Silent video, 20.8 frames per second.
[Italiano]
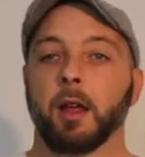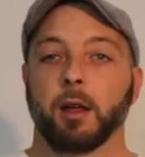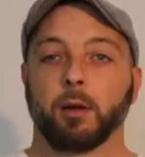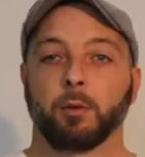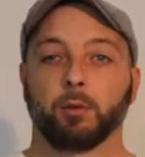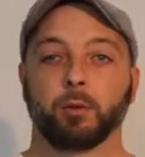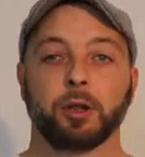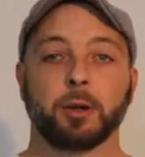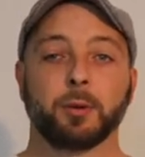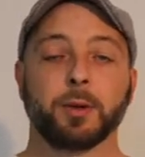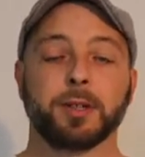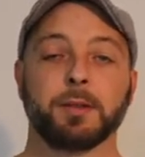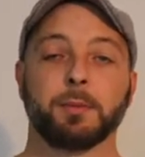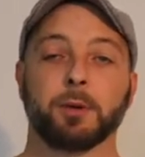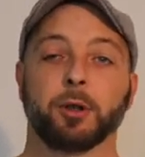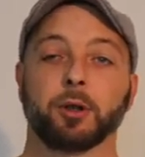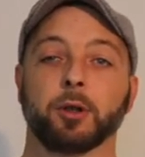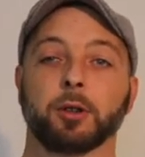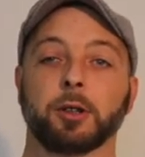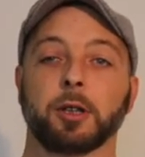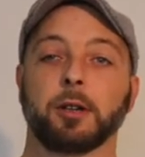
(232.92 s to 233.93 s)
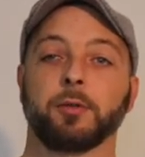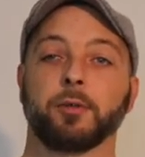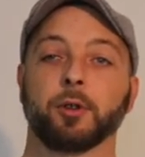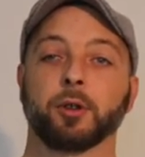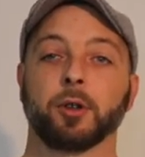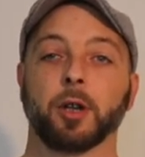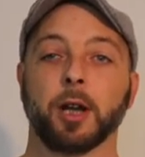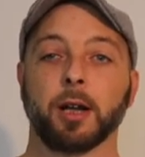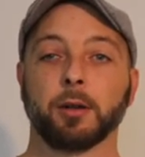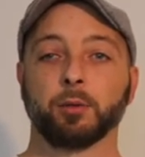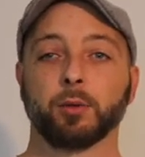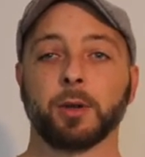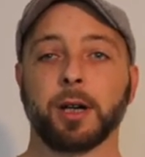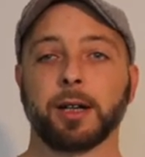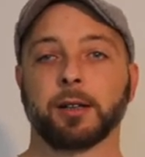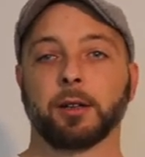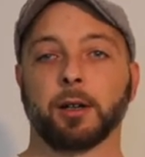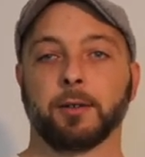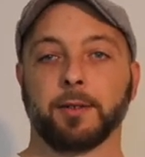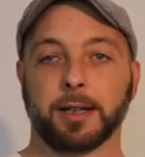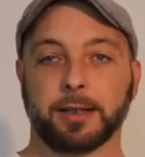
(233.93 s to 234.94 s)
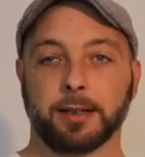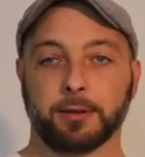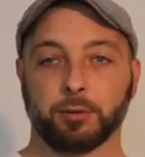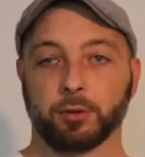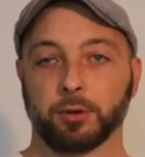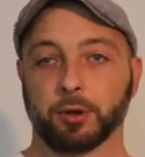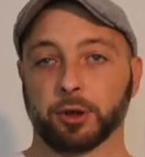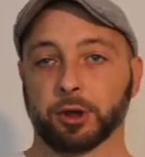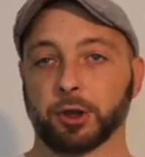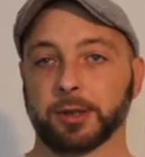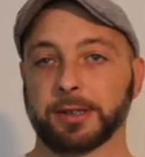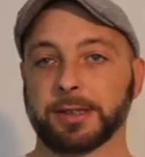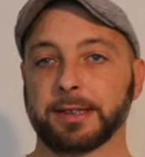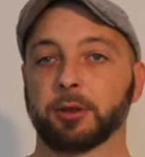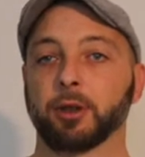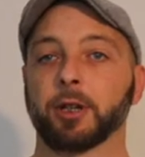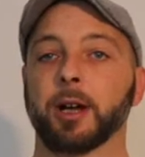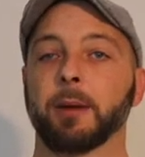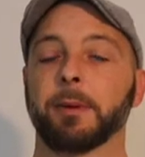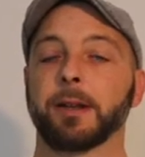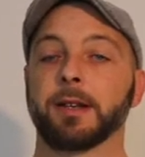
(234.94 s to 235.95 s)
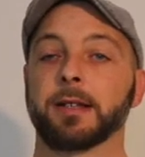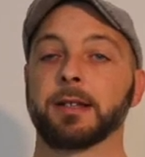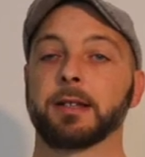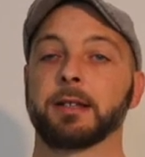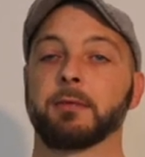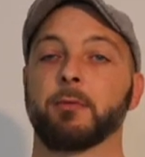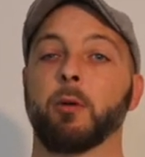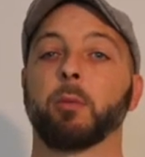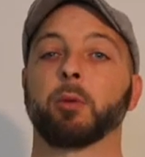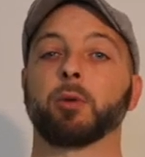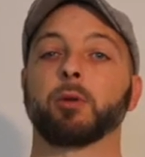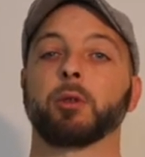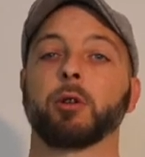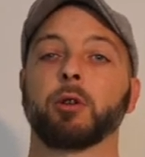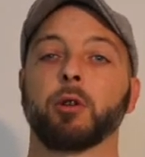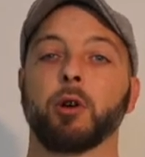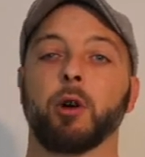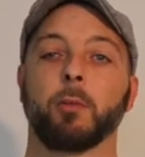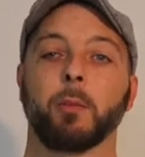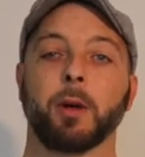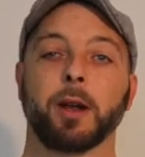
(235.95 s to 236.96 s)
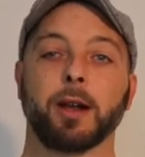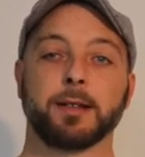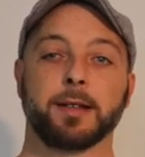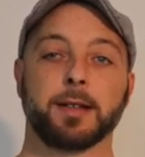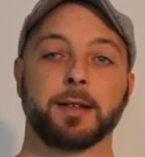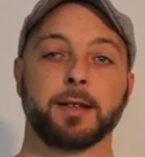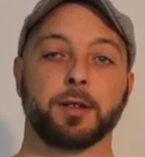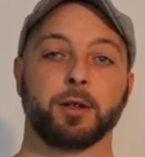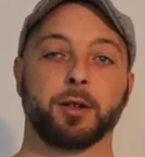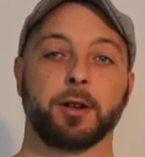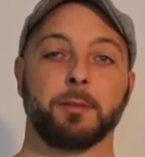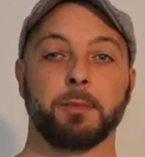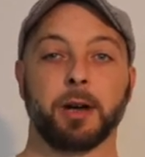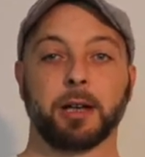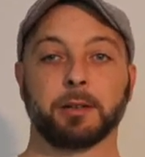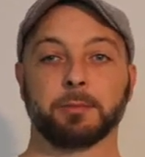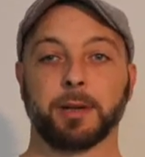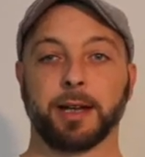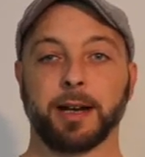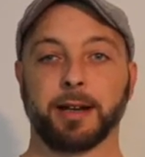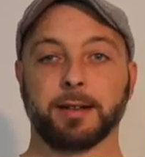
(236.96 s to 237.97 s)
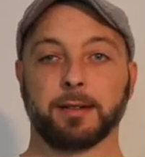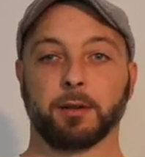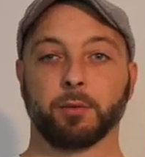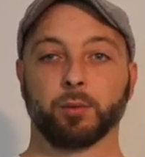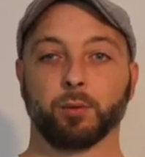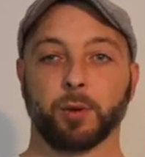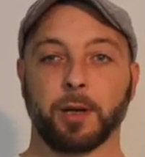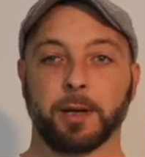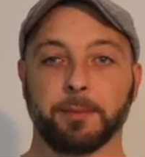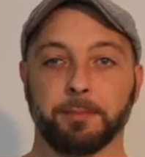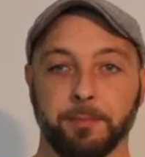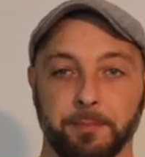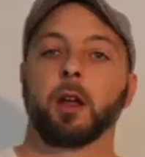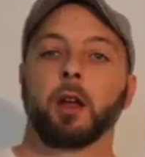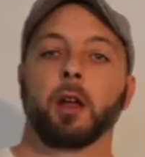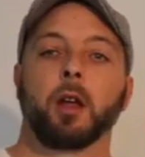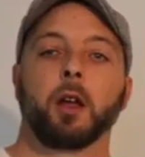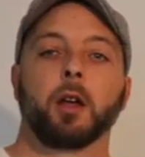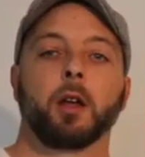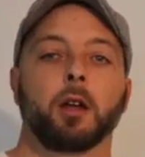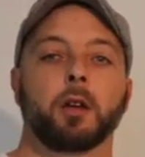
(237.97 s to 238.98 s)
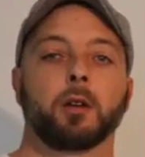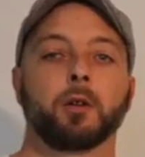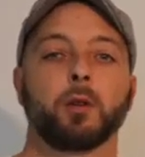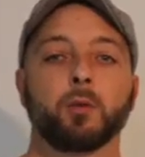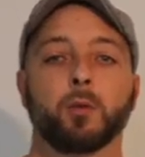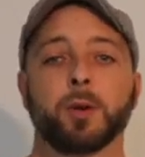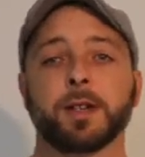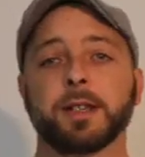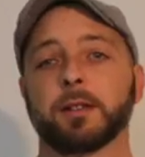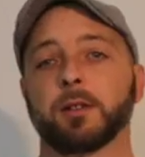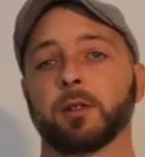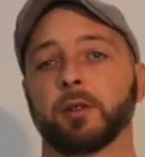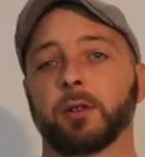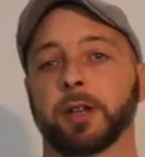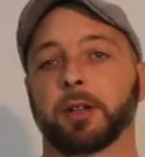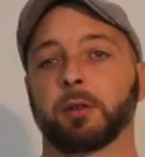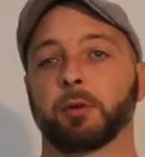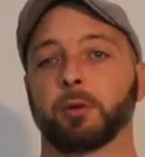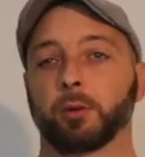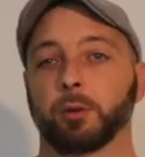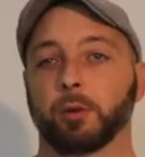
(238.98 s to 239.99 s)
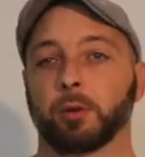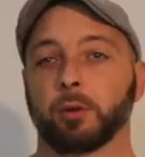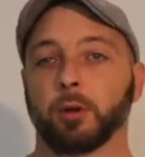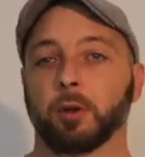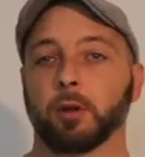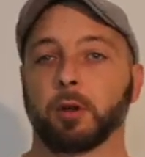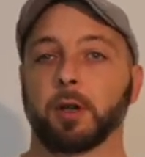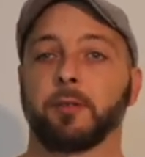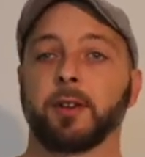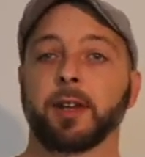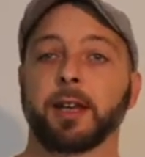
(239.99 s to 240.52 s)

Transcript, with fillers: Tutti questi prodotti di fondonatura li trovate sul nostro sito capellissimo.com alla sezione barba e rasatura. Con questo è tutto e vi